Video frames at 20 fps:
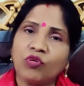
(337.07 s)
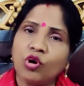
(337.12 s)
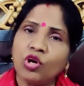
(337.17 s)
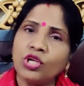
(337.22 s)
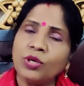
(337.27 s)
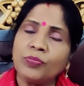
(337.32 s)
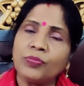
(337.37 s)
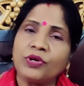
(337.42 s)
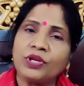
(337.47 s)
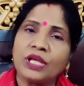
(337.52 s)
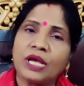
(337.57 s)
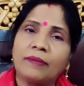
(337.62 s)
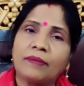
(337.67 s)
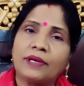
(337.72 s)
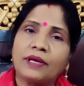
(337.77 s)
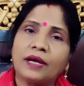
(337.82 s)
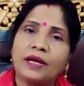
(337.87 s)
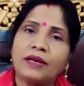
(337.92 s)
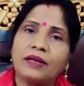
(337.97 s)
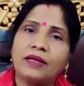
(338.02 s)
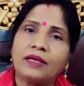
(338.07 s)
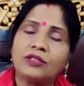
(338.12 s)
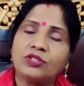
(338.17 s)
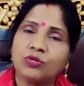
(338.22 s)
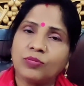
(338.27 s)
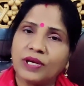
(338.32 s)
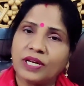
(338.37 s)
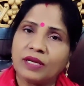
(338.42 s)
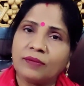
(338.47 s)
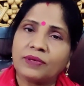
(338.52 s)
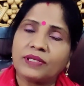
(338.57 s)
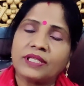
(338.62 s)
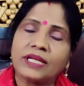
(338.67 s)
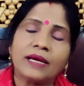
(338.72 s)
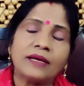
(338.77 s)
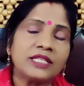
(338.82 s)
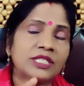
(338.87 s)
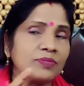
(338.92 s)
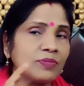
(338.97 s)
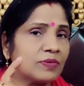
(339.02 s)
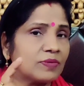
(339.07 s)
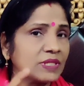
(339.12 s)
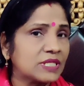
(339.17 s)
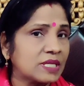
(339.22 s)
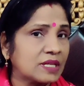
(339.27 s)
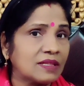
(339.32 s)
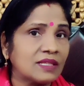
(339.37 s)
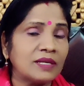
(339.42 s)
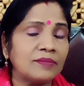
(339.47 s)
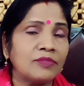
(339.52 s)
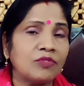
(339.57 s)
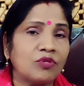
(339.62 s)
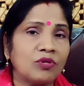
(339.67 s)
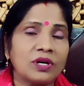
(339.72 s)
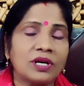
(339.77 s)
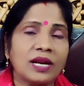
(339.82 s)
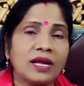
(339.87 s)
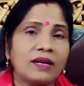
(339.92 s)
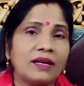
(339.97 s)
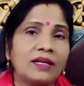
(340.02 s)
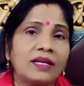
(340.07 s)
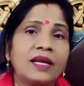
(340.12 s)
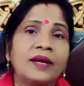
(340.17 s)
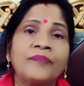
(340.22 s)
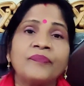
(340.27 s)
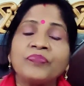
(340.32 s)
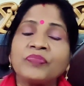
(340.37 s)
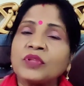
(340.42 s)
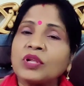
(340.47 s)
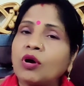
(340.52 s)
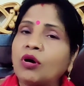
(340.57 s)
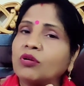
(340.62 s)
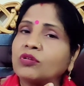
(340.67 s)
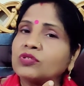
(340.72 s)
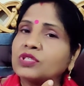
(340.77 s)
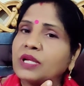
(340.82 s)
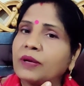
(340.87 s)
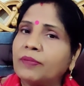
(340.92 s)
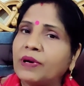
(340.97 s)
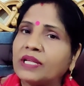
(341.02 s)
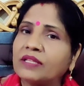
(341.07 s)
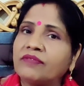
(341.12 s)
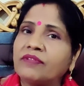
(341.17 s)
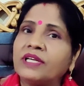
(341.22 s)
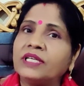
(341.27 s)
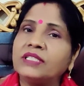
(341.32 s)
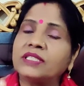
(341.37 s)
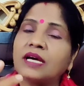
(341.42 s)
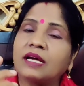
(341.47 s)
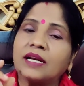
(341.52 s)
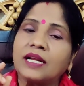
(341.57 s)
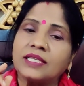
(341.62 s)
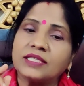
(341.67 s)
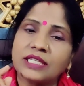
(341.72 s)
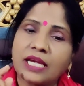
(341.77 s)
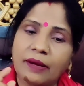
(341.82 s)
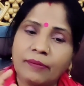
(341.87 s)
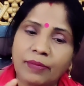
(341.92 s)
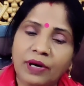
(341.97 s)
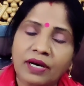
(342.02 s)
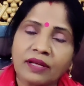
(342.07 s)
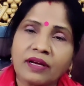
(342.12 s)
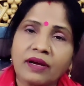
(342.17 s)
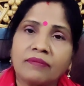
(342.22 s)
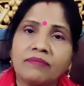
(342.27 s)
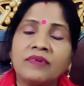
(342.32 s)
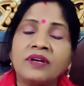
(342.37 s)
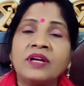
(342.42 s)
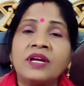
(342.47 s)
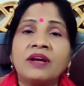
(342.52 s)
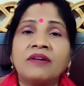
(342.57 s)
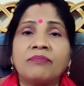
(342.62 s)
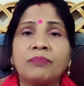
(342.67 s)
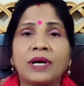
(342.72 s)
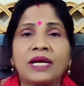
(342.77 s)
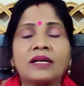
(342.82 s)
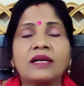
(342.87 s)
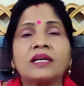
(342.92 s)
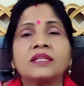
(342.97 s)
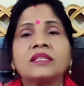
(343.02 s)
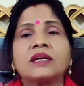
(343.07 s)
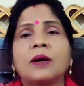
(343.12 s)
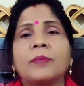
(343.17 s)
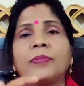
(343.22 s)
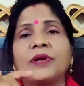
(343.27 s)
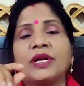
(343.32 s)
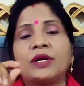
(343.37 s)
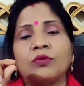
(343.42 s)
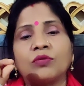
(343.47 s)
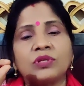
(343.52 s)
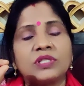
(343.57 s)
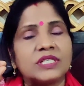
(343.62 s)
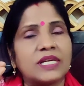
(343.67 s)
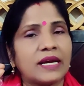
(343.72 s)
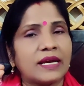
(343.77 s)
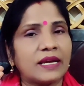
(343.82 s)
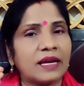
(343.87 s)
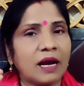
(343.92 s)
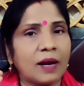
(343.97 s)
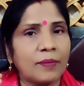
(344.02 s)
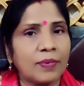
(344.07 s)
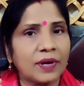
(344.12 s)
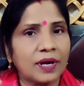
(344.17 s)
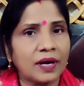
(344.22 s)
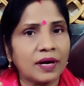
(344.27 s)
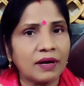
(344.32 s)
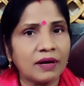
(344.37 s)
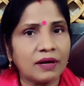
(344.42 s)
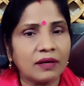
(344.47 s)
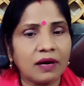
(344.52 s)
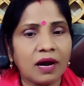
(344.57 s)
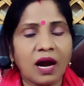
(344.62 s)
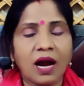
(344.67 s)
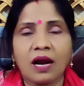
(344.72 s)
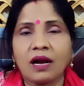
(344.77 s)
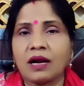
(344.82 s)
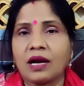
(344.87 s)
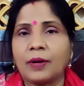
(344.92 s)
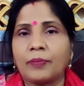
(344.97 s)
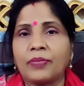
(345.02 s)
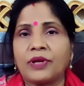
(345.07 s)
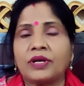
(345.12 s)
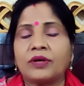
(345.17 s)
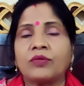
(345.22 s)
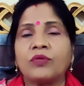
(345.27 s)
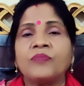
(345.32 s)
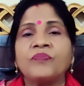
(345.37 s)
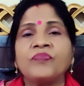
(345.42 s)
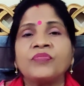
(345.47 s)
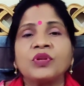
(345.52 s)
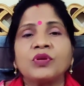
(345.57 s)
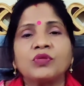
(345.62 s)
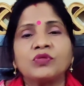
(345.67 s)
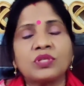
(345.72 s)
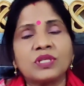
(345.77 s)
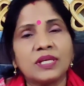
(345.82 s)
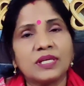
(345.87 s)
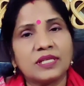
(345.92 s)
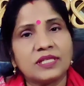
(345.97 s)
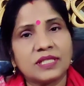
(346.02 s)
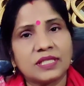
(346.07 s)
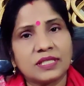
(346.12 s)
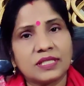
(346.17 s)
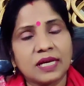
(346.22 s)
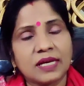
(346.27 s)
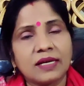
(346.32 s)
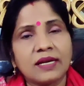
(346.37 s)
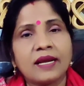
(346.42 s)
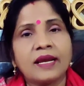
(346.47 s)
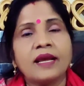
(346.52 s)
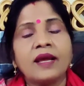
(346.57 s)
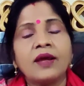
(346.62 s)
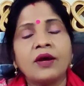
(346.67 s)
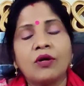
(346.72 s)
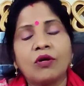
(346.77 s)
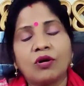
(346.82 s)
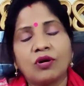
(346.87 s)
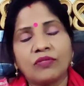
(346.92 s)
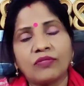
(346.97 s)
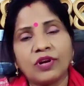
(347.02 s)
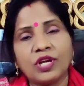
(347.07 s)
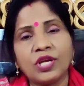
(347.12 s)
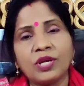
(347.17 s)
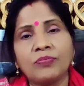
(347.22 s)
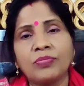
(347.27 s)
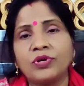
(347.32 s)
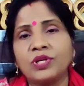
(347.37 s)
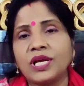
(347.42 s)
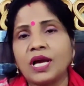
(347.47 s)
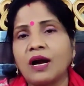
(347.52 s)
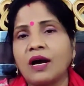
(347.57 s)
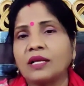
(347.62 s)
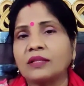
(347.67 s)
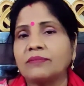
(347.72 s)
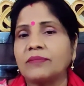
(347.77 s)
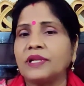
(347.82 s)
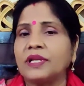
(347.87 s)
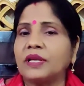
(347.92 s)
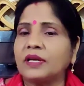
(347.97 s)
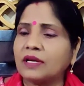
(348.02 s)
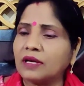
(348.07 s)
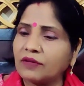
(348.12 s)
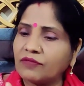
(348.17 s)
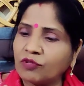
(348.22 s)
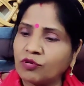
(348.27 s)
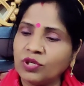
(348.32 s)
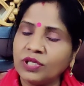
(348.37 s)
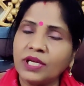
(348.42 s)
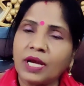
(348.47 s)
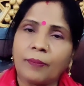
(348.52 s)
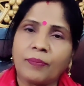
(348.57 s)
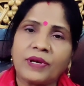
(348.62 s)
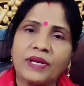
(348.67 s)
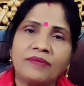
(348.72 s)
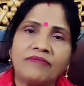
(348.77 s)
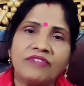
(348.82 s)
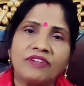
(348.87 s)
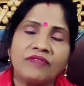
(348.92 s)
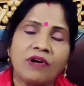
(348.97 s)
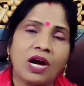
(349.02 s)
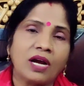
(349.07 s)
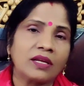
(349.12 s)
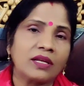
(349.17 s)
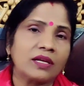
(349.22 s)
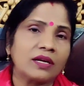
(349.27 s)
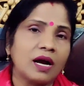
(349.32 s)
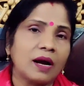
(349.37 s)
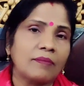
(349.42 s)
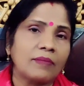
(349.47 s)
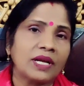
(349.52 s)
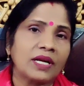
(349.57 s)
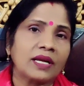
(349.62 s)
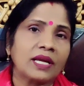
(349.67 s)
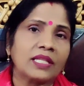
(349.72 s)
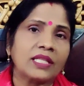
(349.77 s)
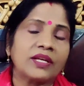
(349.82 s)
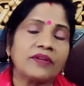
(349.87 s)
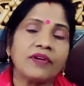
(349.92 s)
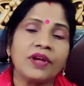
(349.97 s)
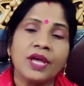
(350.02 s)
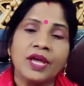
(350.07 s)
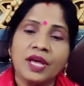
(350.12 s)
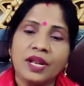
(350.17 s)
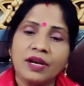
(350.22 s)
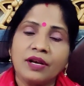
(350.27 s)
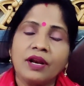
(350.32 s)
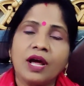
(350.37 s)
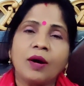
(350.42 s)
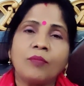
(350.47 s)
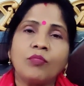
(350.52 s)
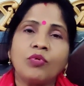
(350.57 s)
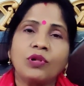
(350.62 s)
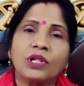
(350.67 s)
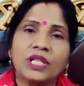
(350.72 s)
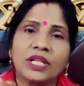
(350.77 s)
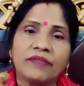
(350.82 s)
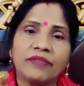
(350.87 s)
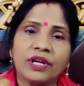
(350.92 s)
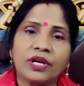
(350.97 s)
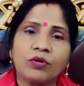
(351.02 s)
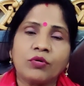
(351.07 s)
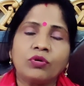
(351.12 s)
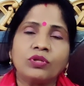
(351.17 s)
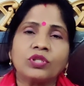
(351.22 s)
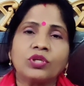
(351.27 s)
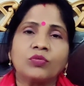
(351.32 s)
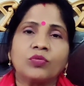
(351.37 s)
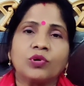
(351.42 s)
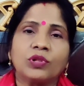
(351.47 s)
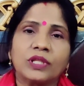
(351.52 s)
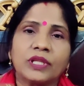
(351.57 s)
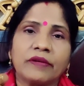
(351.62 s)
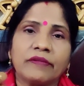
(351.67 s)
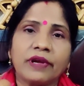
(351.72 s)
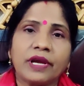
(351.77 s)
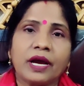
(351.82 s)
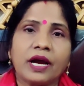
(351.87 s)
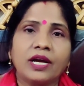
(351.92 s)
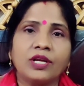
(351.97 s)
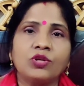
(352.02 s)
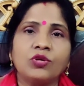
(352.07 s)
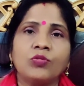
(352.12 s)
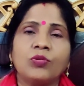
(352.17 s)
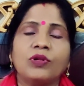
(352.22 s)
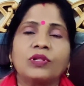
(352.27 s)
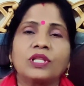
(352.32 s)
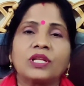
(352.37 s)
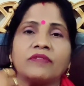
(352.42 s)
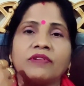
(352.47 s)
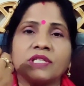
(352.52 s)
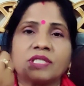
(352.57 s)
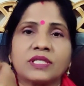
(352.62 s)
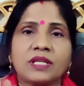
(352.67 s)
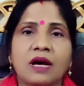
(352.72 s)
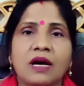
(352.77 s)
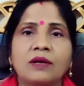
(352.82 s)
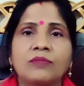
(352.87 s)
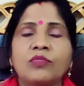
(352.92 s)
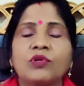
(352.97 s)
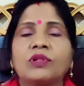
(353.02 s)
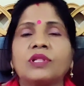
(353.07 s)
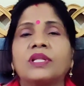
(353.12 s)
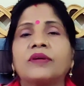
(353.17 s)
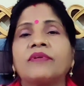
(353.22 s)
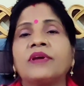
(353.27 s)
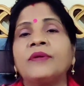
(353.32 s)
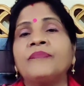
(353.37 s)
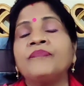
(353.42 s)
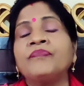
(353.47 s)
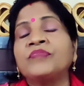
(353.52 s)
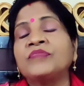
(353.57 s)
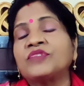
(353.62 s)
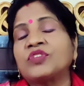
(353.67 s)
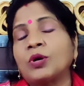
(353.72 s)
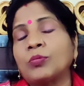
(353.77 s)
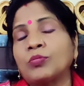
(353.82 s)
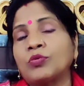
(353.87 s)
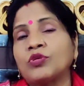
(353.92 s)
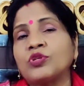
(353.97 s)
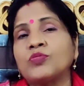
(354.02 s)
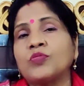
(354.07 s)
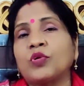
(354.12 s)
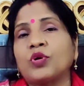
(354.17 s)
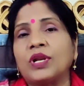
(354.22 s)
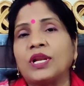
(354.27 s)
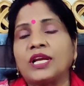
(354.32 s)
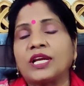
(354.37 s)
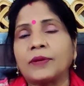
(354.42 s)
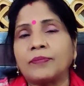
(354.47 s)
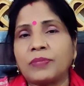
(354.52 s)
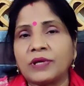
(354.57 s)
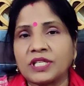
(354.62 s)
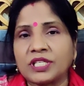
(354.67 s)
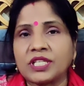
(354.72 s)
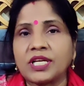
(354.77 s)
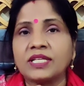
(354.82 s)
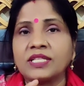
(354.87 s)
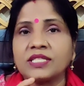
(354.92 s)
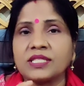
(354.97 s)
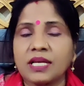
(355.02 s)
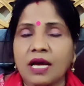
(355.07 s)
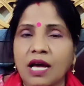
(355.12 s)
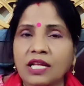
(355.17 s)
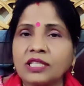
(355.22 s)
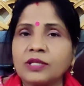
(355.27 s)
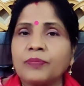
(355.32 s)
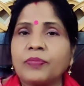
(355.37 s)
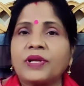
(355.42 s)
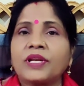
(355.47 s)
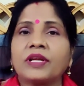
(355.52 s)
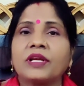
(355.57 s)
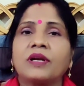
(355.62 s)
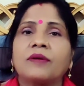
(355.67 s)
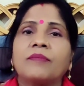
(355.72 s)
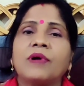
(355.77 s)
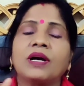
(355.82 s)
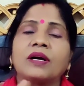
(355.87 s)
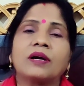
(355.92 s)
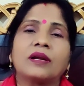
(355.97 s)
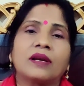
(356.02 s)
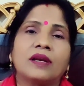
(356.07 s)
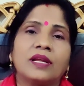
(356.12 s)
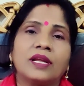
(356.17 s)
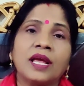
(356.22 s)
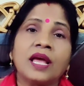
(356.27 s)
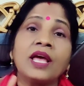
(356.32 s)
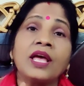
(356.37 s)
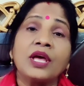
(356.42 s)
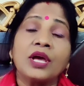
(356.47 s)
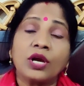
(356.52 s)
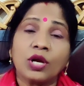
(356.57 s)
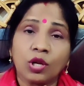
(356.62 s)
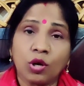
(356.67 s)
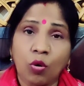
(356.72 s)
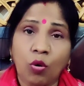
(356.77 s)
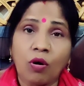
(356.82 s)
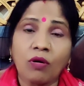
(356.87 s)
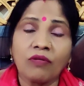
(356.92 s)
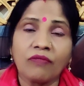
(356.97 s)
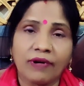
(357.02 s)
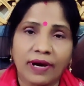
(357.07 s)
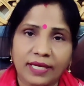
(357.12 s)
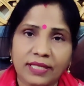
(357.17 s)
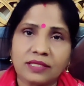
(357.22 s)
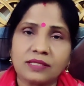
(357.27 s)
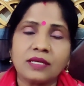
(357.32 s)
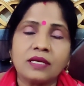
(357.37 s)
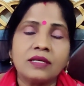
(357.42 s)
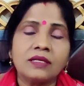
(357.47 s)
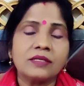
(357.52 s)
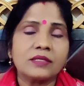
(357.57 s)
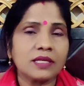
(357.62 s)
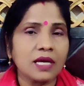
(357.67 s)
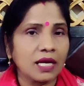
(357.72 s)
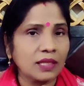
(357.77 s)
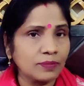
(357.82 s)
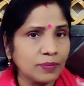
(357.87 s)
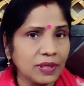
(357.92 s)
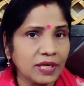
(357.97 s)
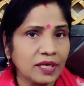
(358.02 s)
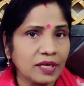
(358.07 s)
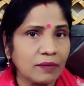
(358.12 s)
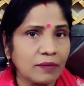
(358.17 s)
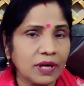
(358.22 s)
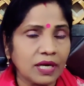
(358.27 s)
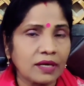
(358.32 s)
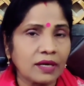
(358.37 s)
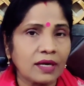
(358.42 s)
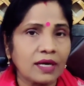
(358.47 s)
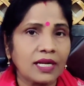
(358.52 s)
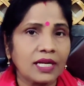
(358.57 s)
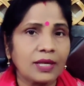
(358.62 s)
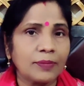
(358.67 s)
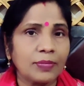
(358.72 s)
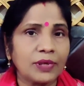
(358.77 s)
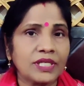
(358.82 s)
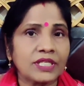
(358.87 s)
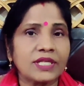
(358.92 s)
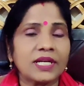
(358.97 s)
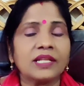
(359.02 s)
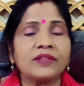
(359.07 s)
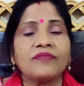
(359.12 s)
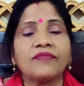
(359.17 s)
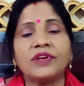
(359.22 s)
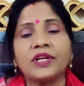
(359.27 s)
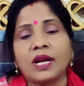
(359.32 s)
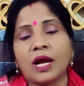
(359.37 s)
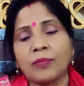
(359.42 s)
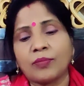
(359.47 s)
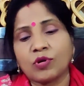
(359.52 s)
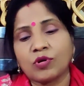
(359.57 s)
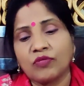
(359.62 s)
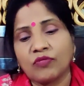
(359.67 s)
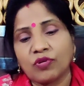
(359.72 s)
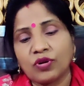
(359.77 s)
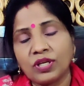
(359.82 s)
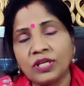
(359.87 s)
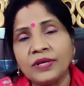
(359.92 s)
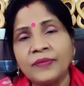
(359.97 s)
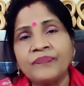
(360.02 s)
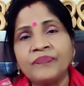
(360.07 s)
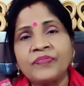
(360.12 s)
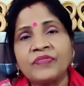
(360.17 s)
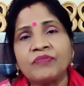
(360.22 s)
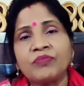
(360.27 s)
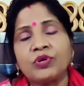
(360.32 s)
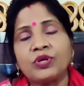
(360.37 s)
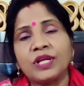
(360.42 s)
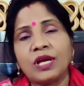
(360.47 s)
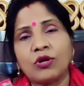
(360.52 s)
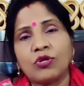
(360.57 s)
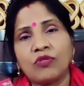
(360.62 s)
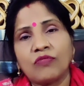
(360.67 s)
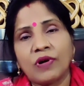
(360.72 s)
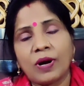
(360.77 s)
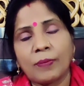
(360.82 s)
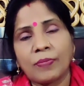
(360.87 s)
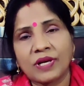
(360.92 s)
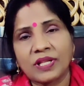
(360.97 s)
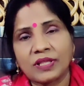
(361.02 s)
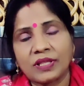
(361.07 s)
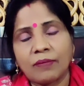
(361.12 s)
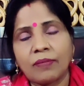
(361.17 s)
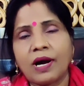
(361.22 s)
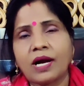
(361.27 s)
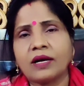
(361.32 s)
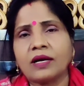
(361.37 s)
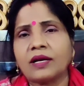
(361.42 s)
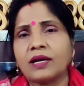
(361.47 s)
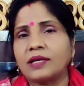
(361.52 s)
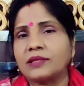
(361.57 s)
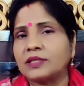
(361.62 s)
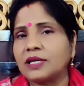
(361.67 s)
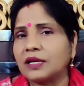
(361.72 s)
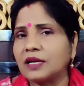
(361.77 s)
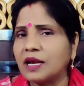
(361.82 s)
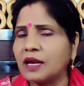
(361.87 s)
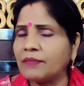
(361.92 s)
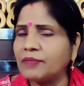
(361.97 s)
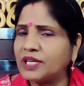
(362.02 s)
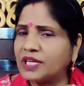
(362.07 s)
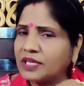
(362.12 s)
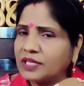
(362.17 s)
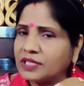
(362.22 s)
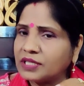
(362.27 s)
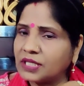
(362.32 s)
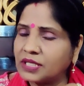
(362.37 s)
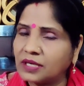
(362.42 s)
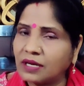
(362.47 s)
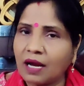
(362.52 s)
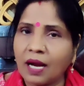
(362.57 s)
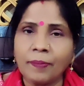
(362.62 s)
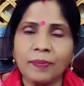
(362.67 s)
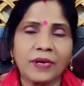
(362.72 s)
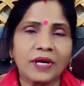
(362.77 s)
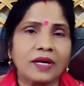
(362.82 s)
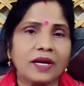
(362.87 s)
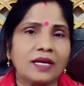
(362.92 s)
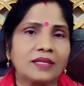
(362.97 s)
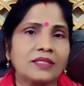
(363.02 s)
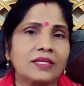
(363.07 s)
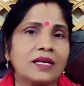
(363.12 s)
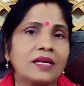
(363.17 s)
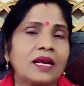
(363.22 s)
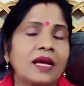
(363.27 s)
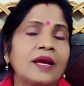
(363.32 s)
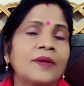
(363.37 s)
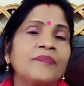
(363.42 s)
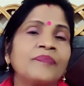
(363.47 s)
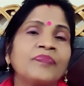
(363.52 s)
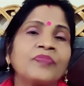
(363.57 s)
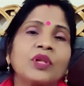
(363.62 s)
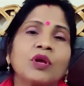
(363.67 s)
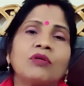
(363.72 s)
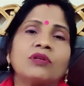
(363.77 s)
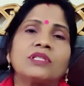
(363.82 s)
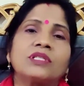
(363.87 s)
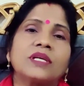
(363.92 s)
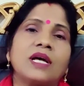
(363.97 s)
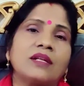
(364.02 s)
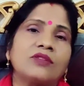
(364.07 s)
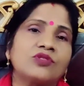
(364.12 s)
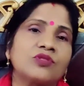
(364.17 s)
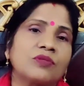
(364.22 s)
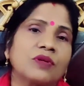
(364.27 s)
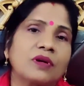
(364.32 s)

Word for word: वो ही पुड़िया बनानी है जो मैंने बताया इसमें बस हल्दी मोर डालनी है और उसके बाद वहीं जाना है चाहे बड़ का बरगद का पेड़ हो चाहे आपका आग का पेड़ हो उसके नीचे जाना है और वही पुड़िया हाथ में लेकर वही अपनी विवाह की कामना कहते हुए नाम बोलते हुए गोत्र बोलते हुए आयु बोलते हुए स्थान बोलते हुए सब कुछ बोलने के पश्चात सात परिक्रमा करनी है क्लोक वाइज सात परिक्रमा करने के पश्चात फिर आपको वही पुड़िया को वहां पर दबा कर आ जाना है मिट्टी से ढांप कर आ जाना है और सात